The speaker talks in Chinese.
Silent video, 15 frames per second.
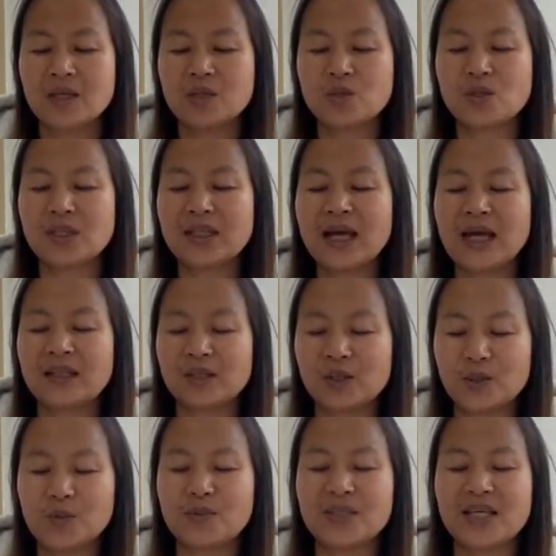最大的
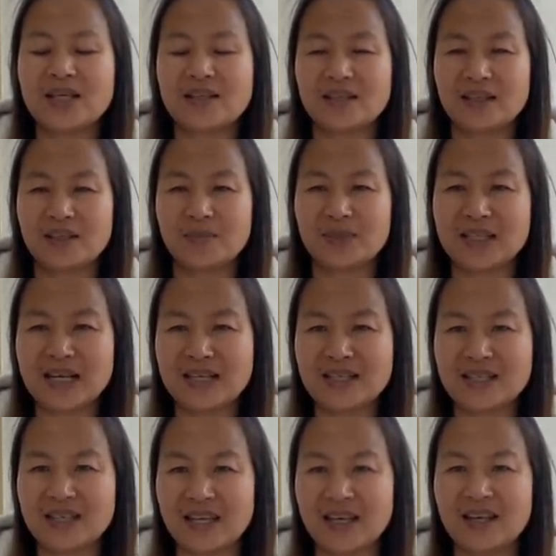贡献者，你们猜是
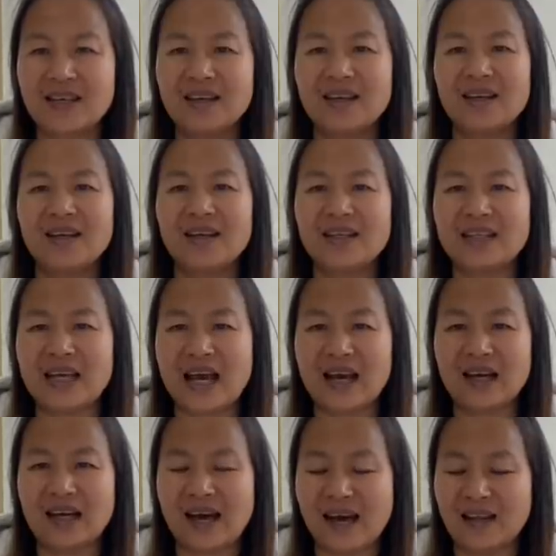谁？
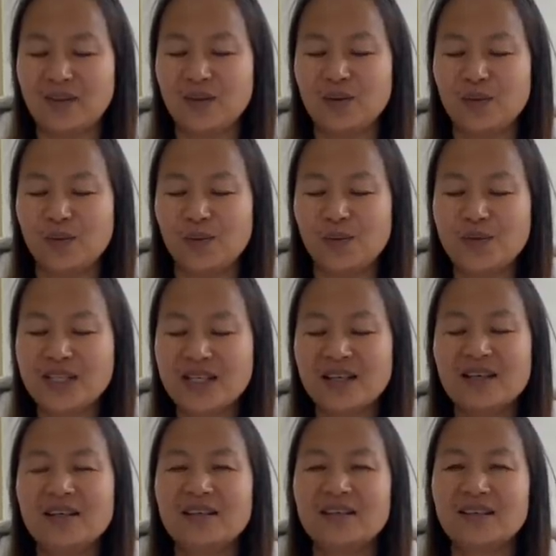杨澜、吴征，
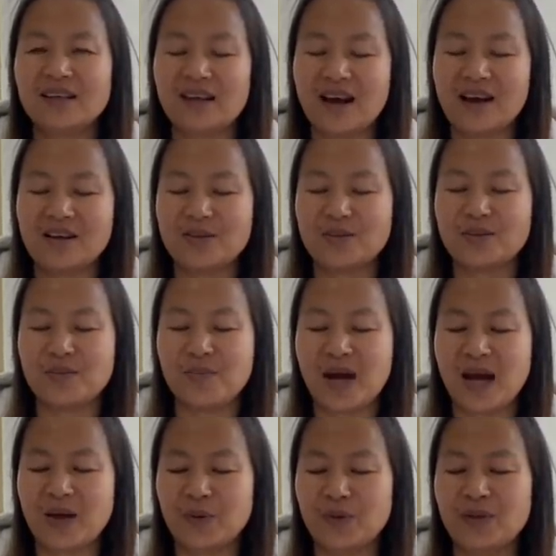第二就是
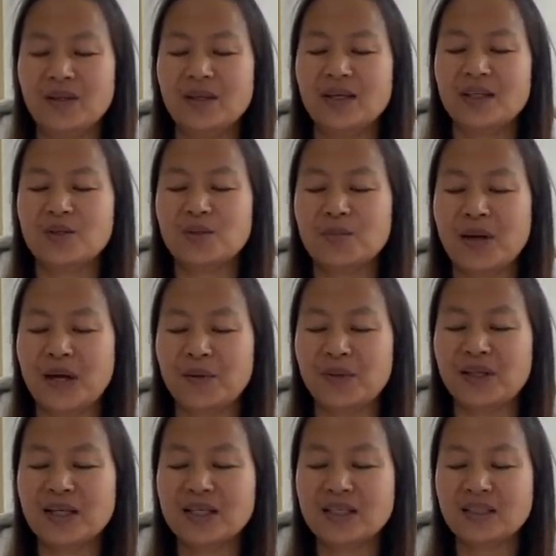马云。他说马云
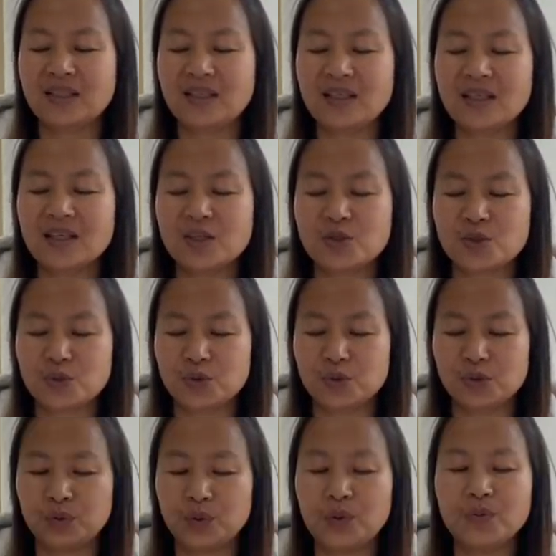呢是第一个
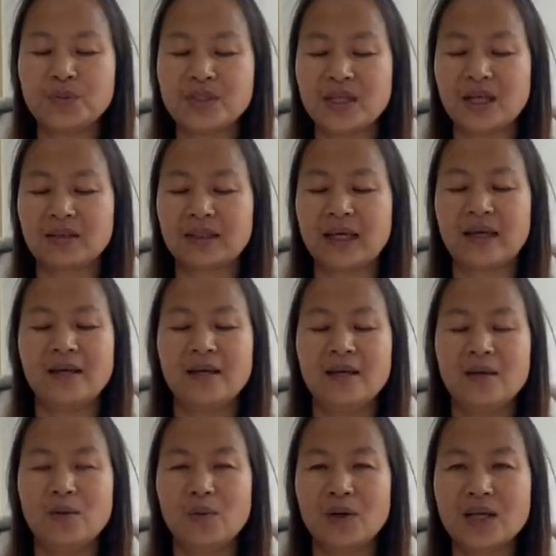主动交代，
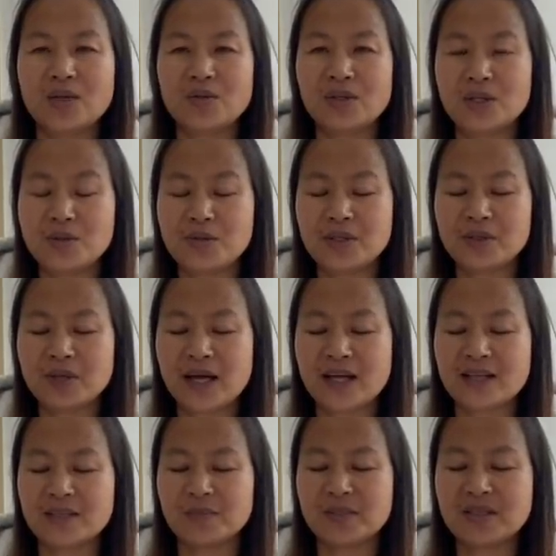我跟孙立军都干
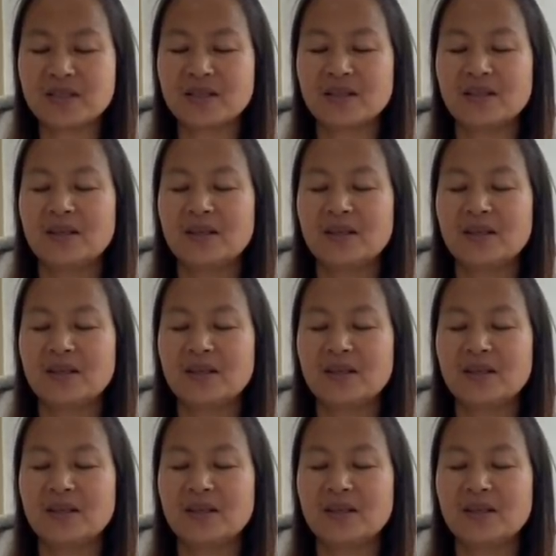了什么事。